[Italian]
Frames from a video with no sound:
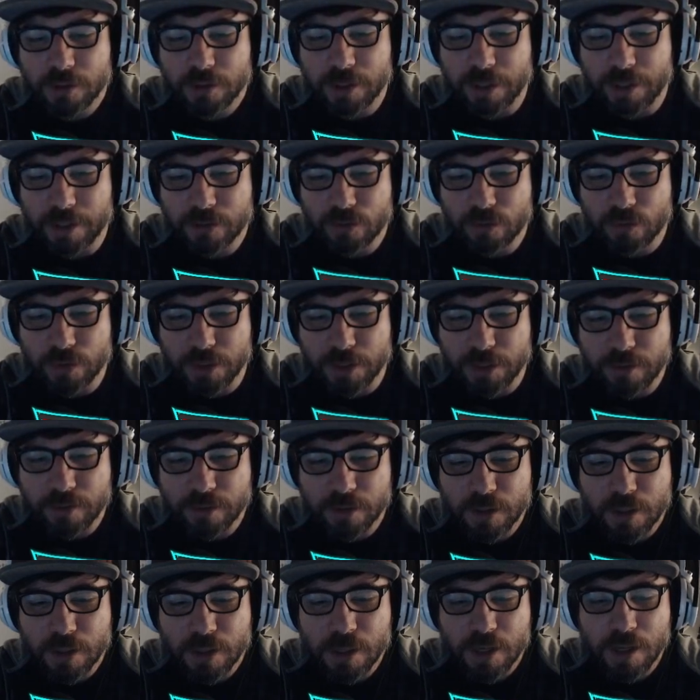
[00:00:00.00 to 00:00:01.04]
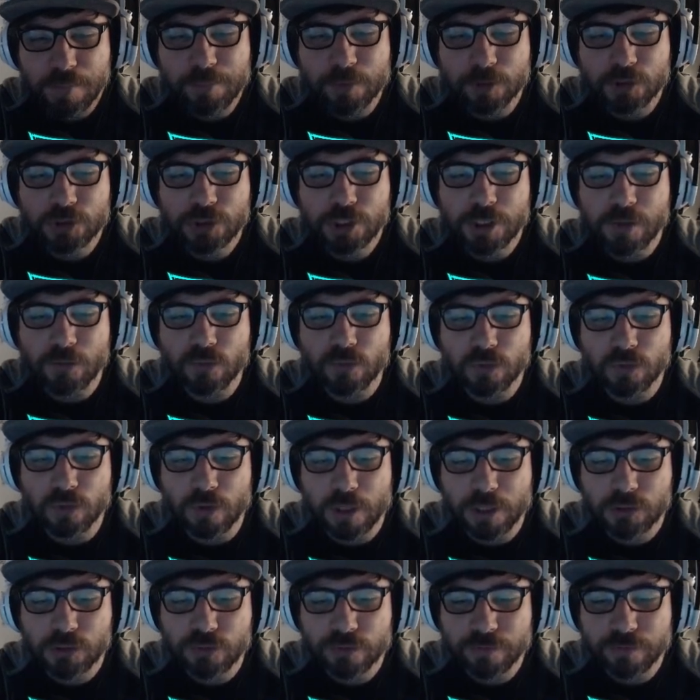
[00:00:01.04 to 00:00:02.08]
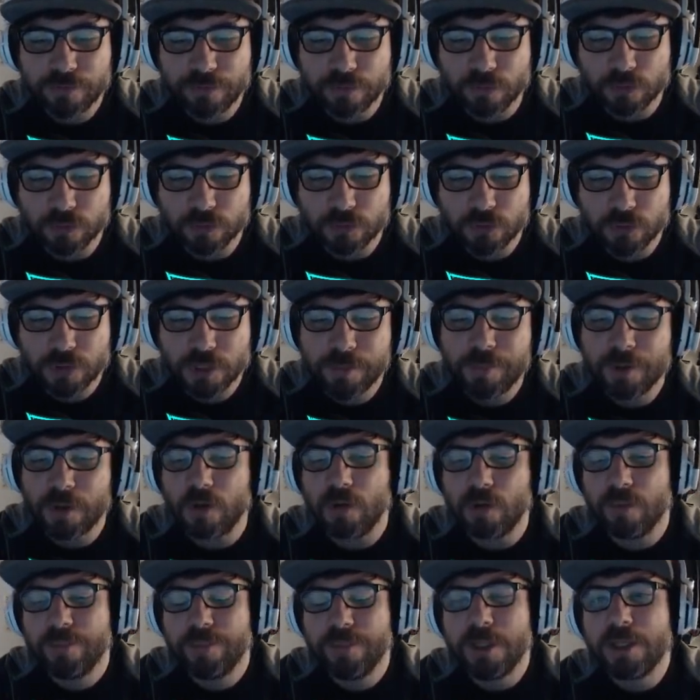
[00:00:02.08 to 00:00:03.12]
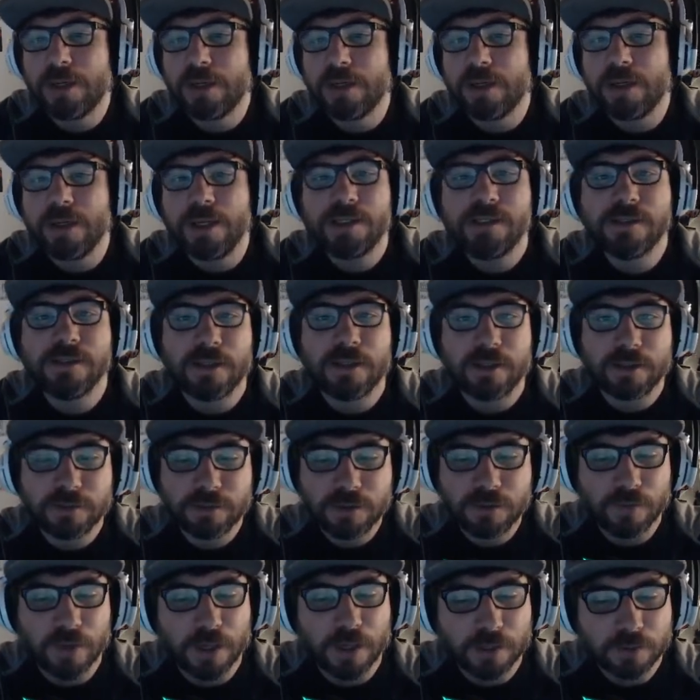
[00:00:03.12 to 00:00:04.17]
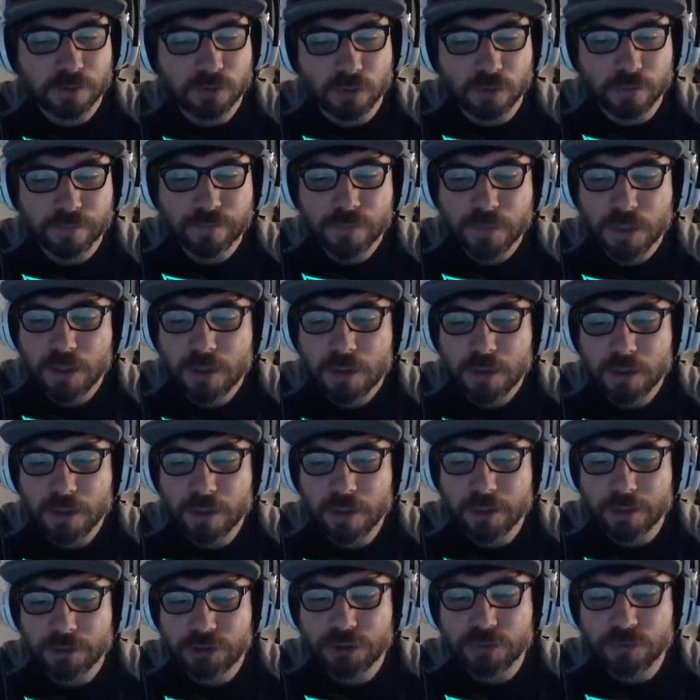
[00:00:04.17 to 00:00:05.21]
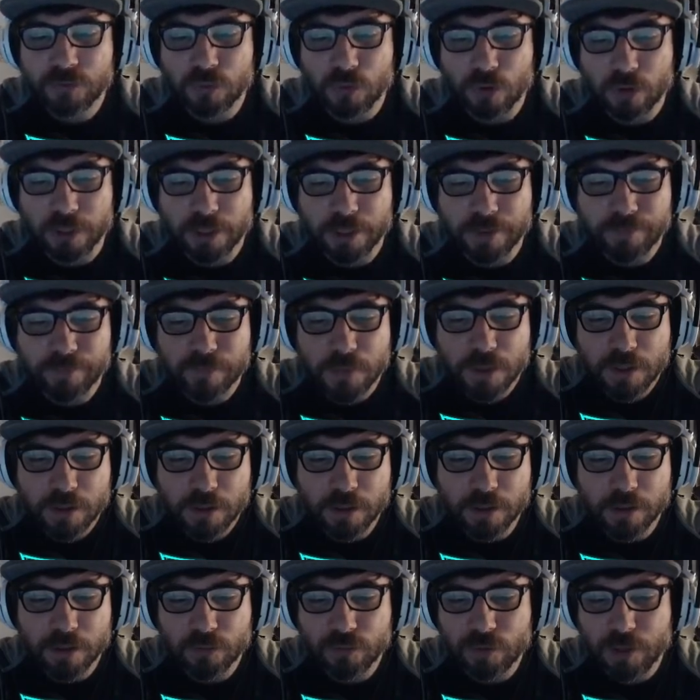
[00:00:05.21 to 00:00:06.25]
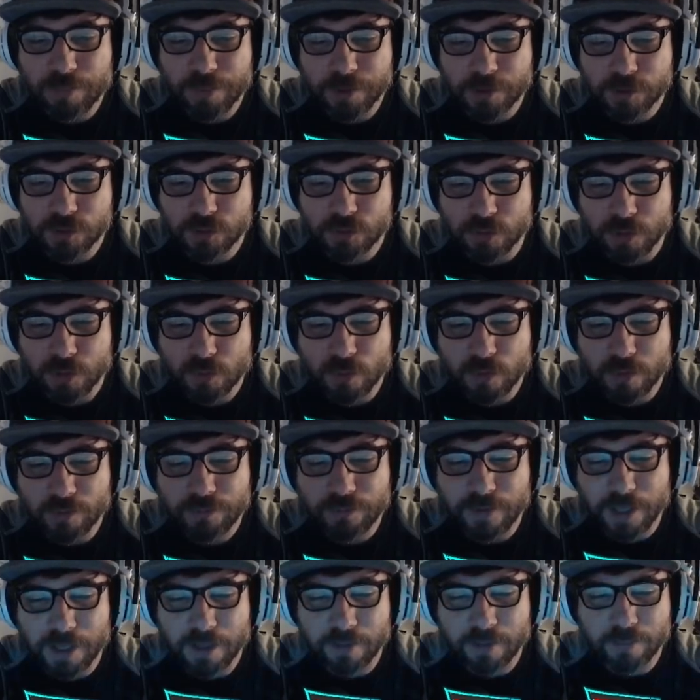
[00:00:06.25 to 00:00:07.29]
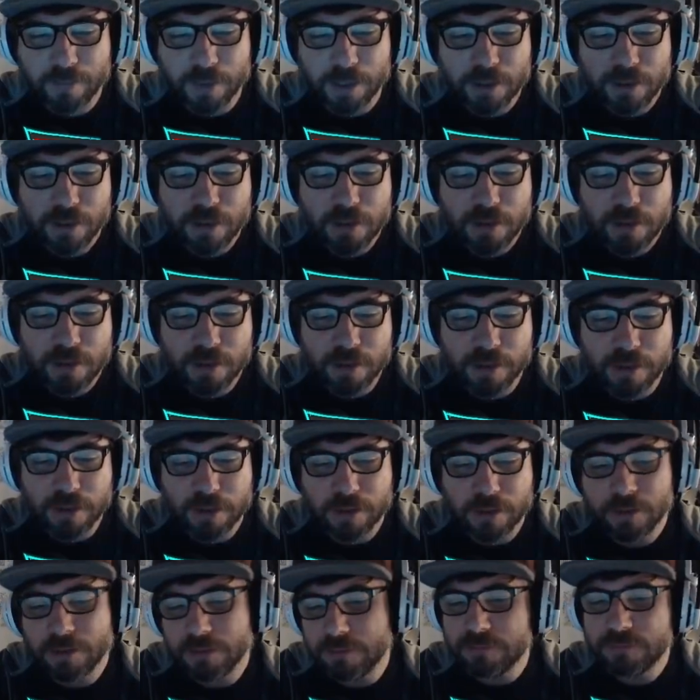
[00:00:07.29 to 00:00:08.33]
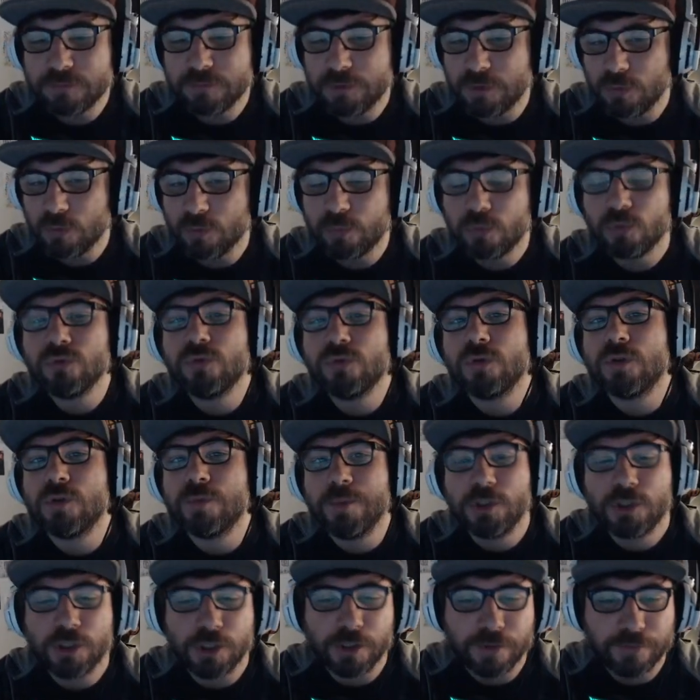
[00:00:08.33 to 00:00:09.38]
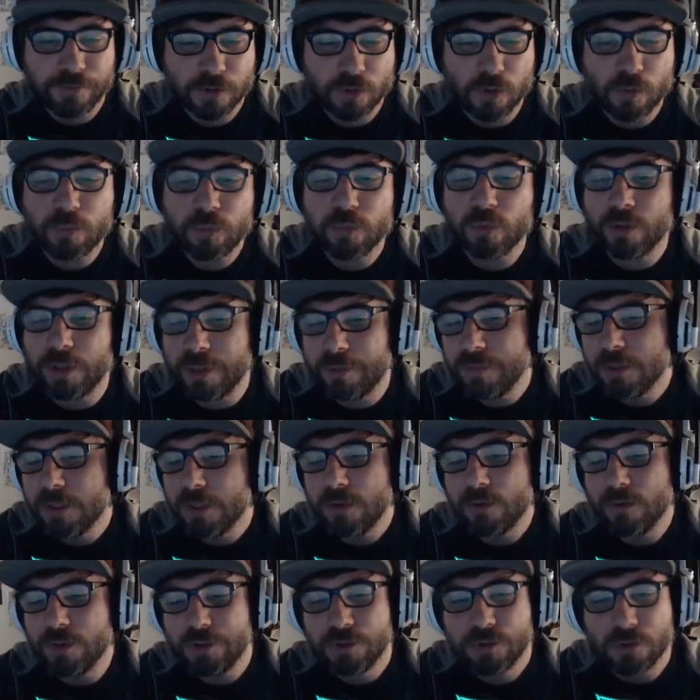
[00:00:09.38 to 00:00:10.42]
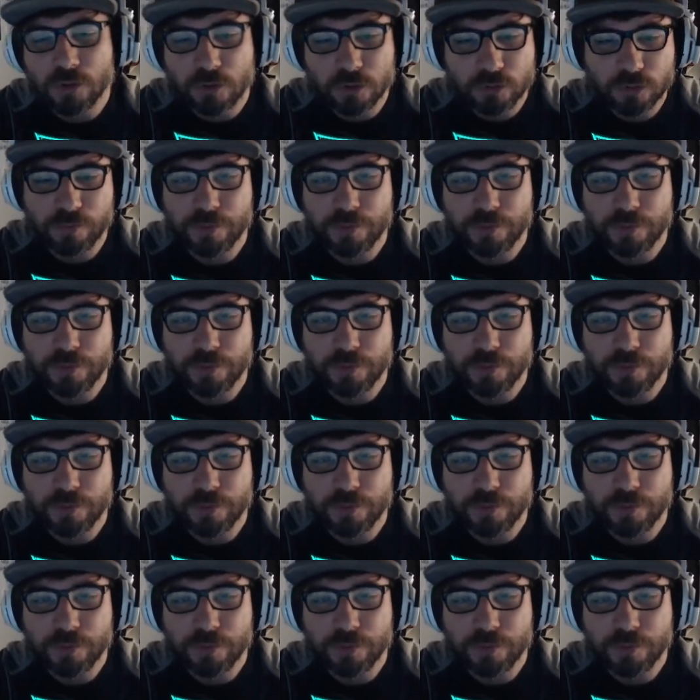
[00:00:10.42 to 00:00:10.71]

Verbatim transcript: che è qui, e poi ce n'è uno laggiù in fondo che però per essere attivato eh, ci vuole eh, una persona qua ferma eh, in un punto specifico oppure noi di solito